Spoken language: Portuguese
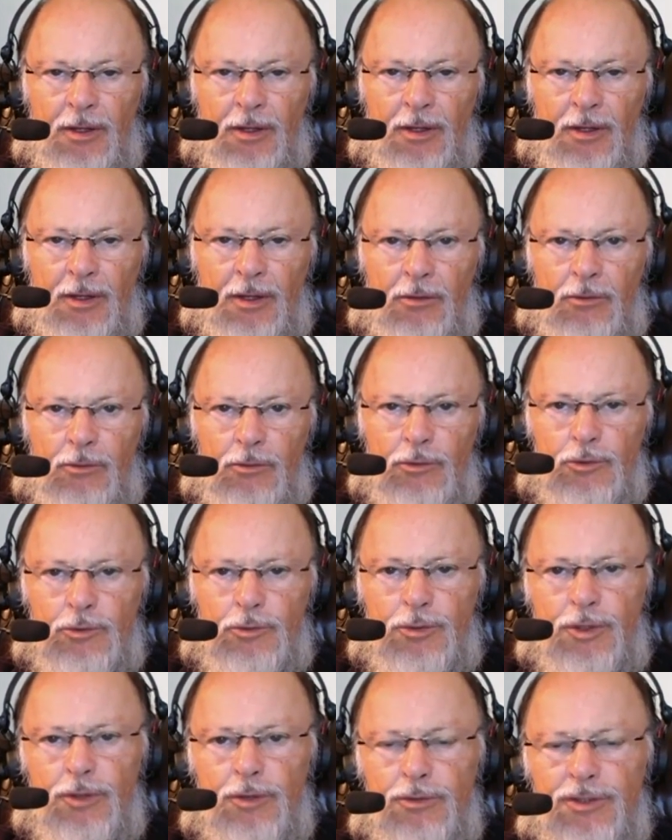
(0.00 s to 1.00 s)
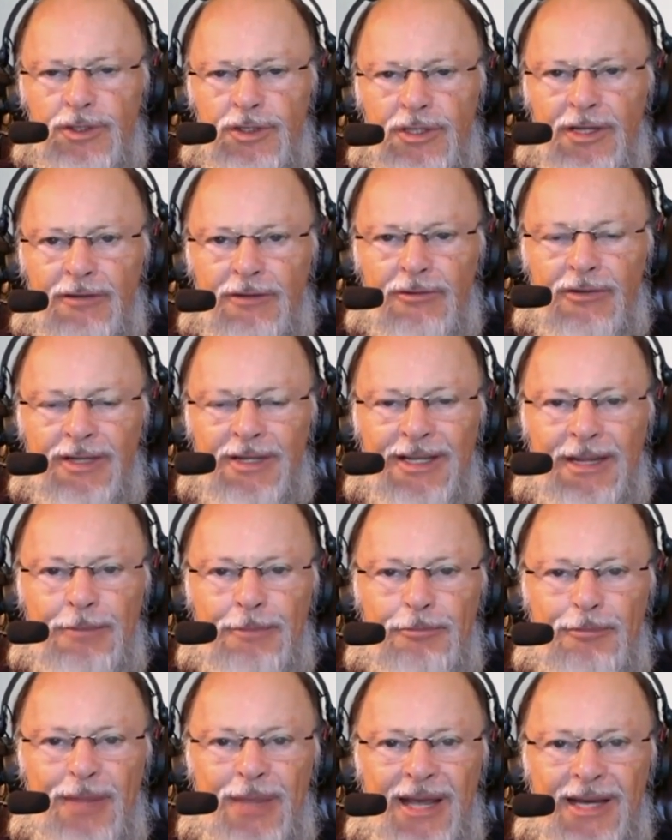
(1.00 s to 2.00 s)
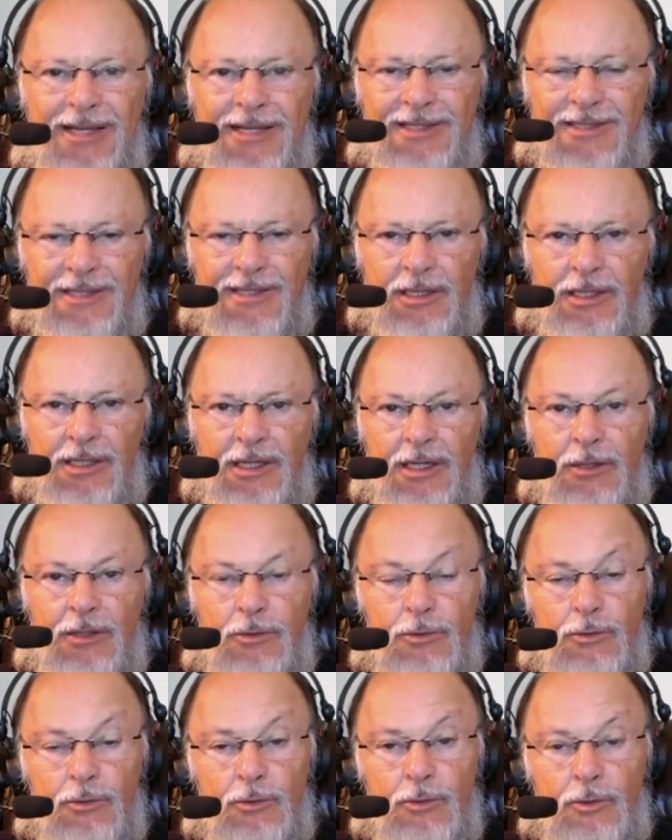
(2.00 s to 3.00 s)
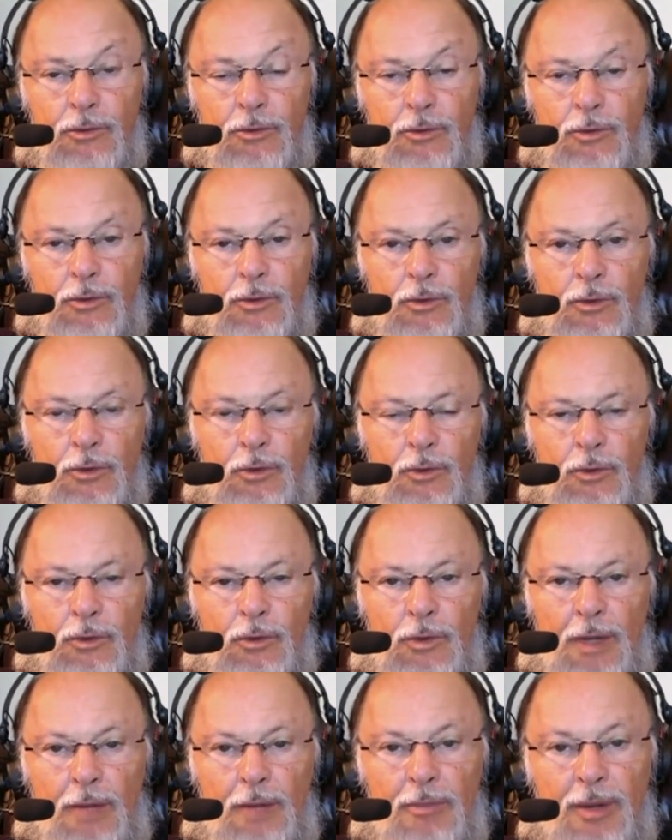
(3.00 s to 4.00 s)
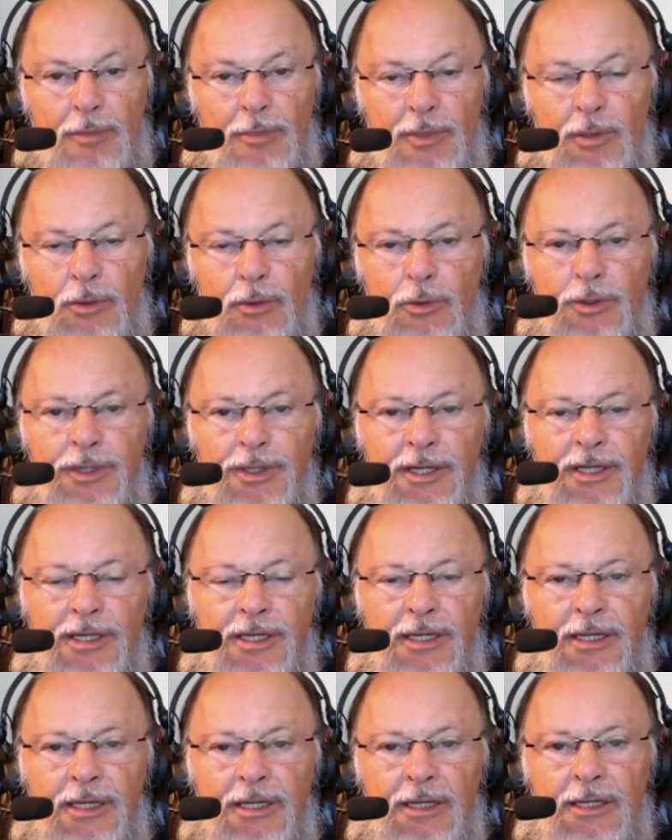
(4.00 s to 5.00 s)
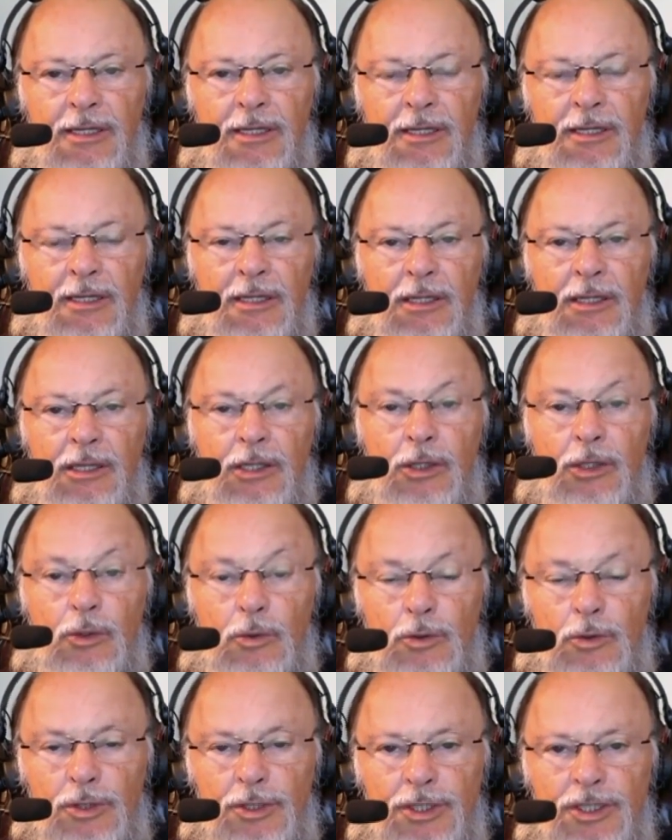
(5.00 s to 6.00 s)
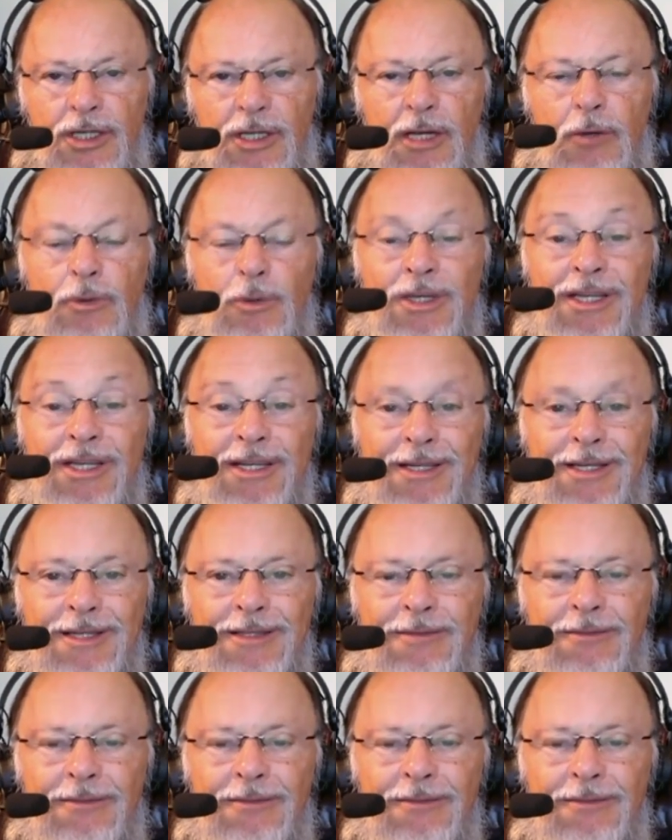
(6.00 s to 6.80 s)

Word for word: Os judeus estavam lá na Pérsia, que era o, a Babilônia, que era que hoje é o Irã.